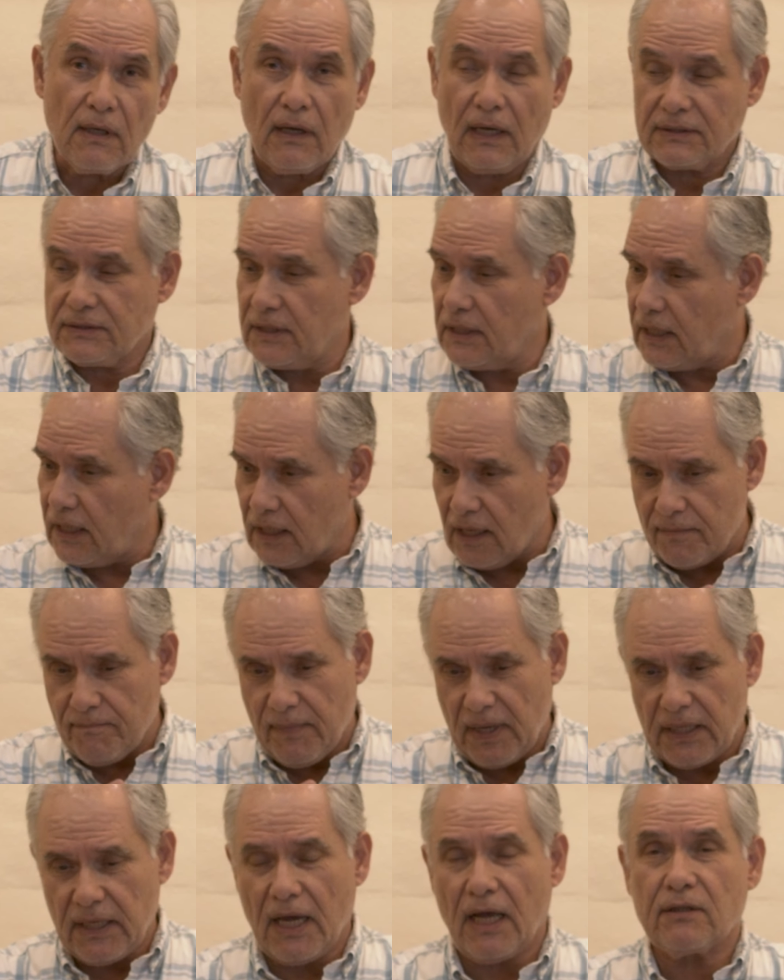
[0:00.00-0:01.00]
Así que de
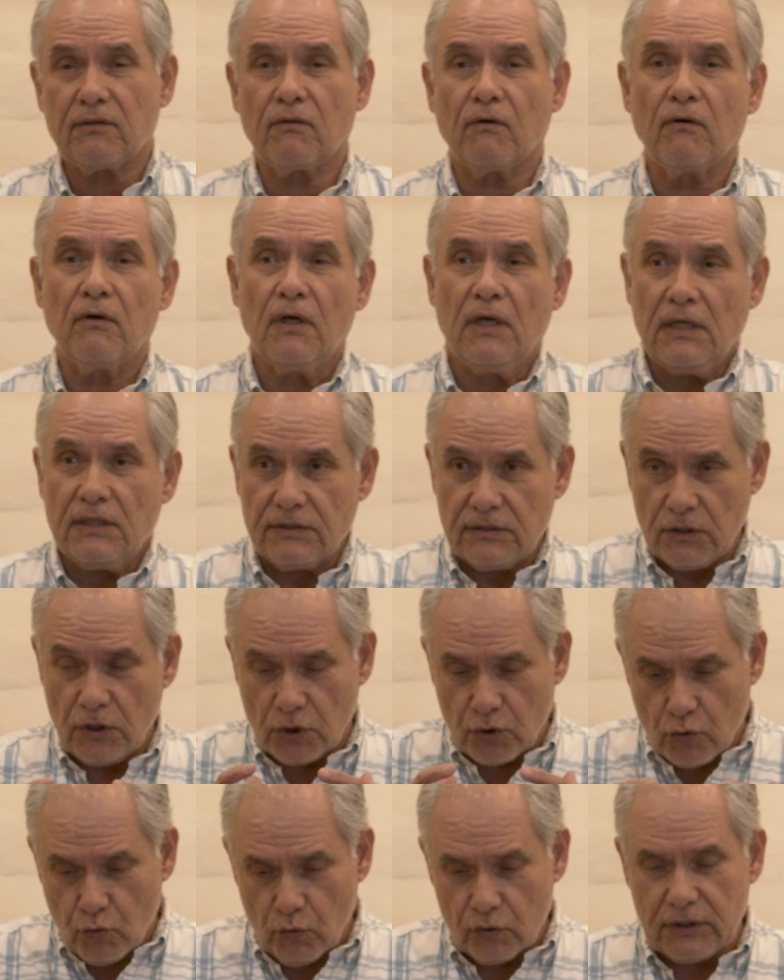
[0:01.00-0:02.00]
inmediato,
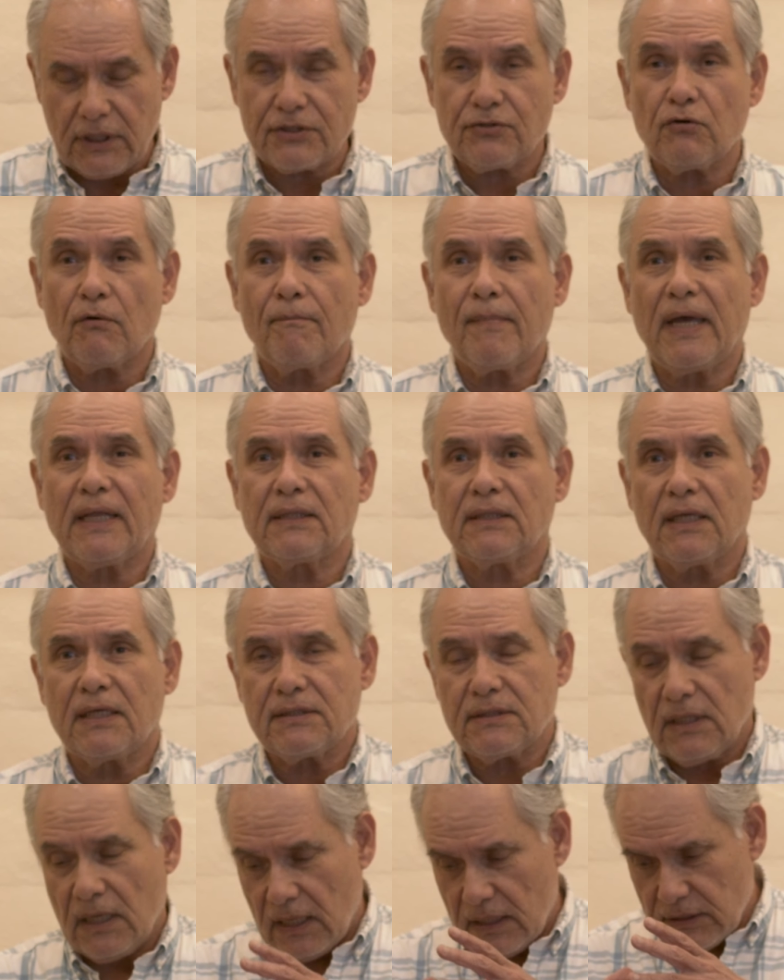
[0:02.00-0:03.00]
si tú te
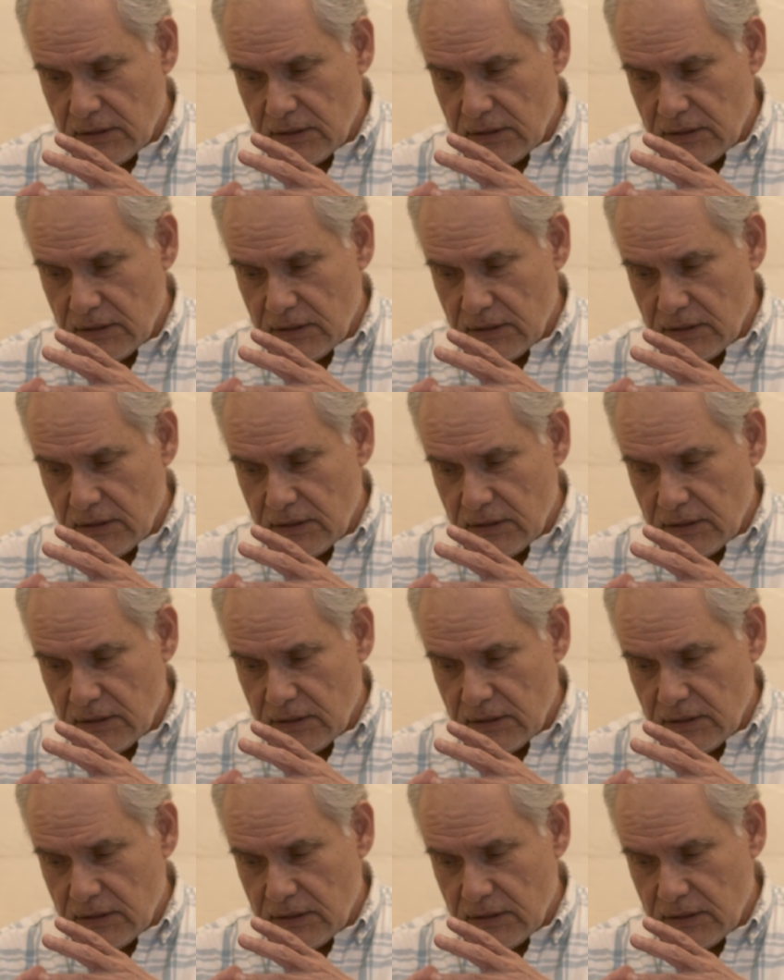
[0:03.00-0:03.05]
sometes,